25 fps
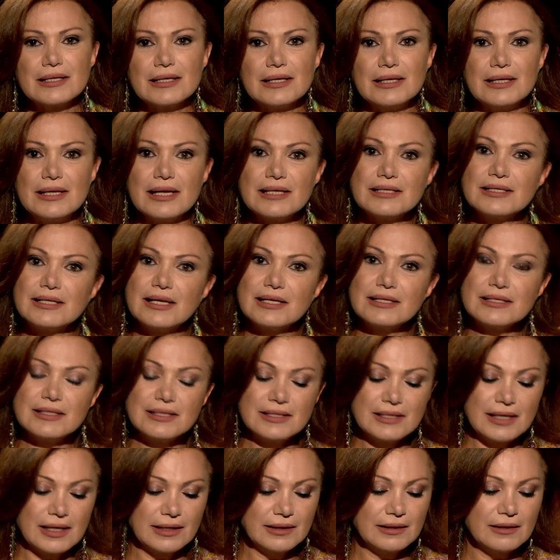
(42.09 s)
هي
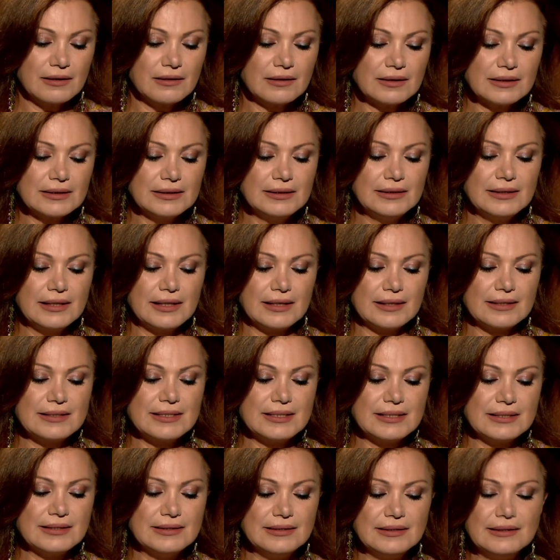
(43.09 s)
سياسية عراقية
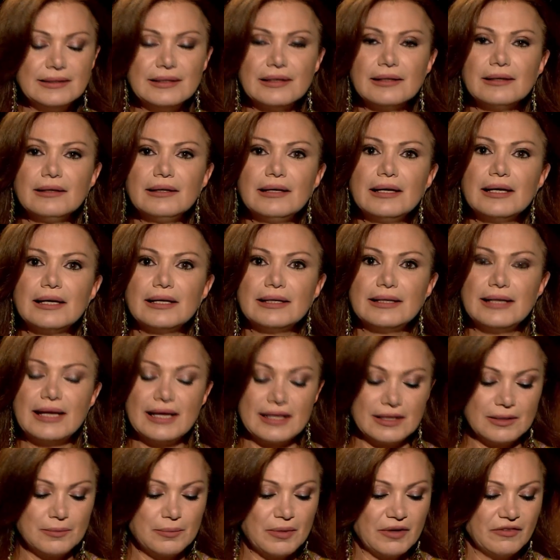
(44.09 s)
أزيدية
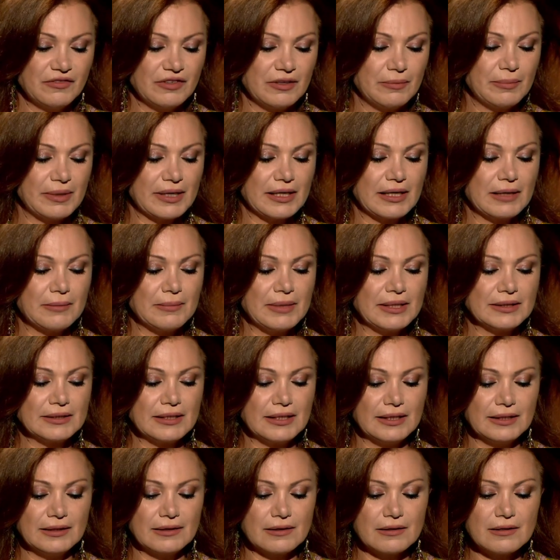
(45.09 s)
نائبة في البرلمان
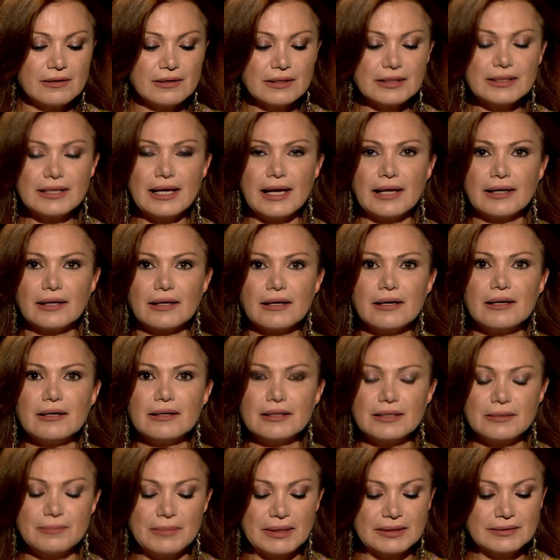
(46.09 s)
العراقي عن
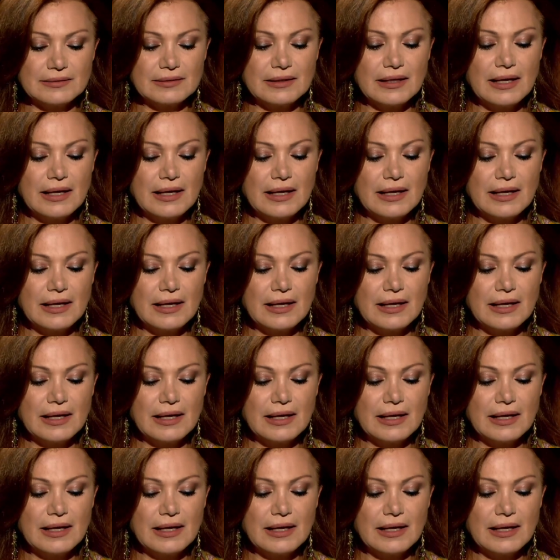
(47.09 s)
قائمة